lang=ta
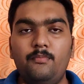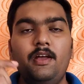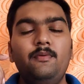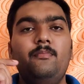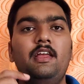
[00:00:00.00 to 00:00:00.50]
பை
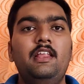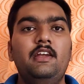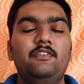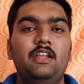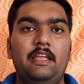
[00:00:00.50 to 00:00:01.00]
பை
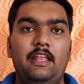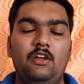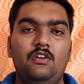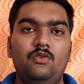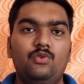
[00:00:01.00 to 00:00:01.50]
லிங்க் வந்து நான் கீழே
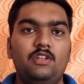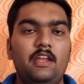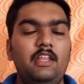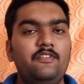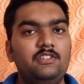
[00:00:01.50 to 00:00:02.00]

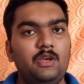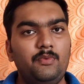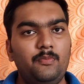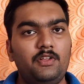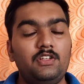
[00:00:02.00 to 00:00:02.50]
கொடுத்துருக்கேன் நீங்கள் வந்து செக்
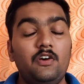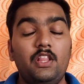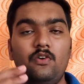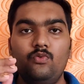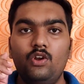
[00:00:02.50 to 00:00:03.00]
பண்ணி பார்த்துக்கலாம்
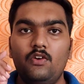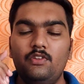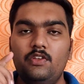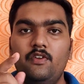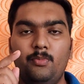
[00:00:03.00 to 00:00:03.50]
அதாவது உங்களுக்கு
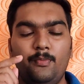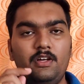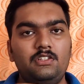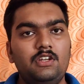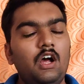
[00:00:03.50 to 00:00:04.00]
வந்து விருப்பமாக
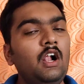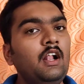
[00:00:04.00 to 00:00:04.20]
இருந்துச்சுன்னா